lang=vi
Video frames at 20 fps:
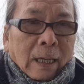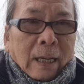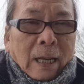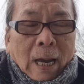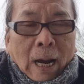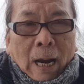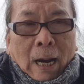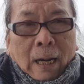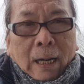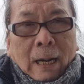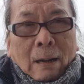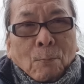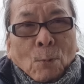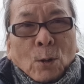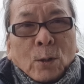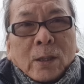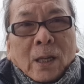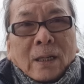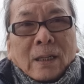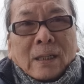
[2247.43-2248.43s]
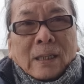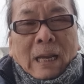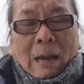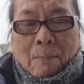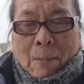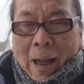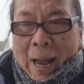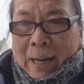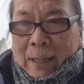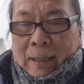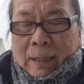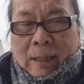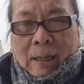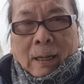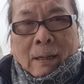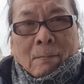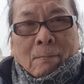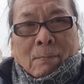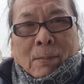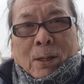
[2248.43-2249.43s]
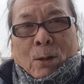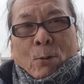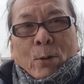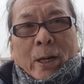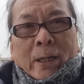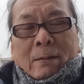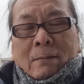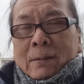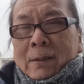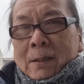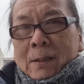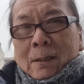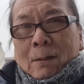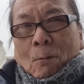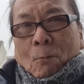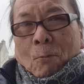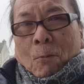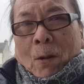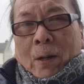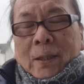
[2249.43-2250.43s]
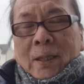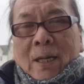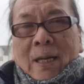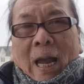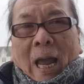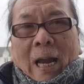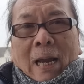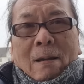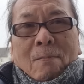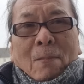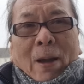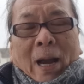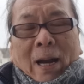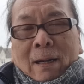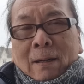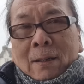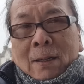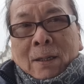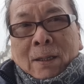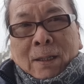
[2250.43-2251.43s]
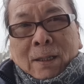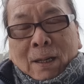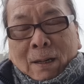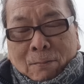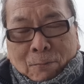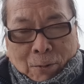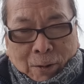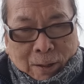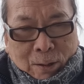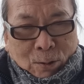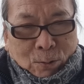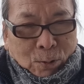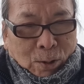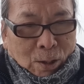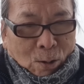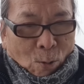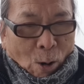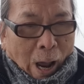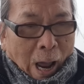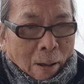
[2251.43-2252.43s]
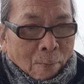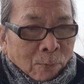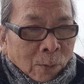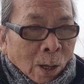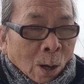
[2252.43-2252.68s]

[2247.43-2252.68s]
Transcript: là cái mối tình ta ba này mà Vũ Danh có thưa cùng với tất cả các bạn những video vừa qua